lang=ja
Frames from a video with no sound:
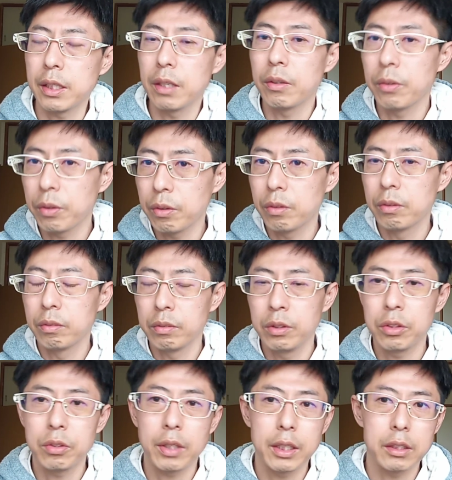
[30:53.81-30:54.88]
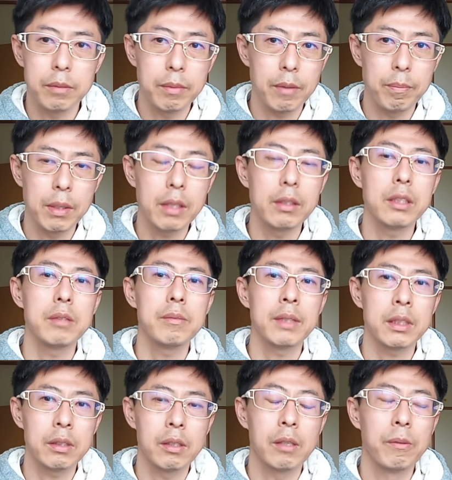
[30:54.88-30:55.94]
戦後の優勝回数見てびっくりし
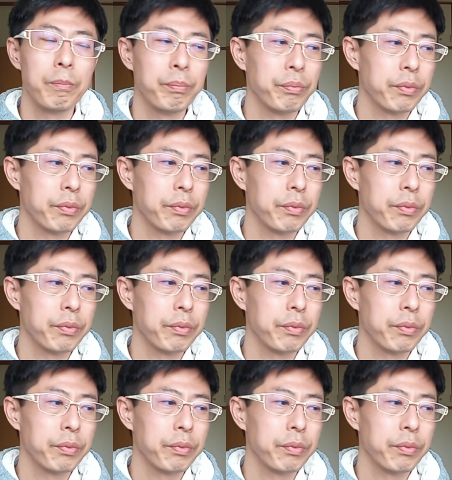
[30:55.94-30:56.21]
ますよ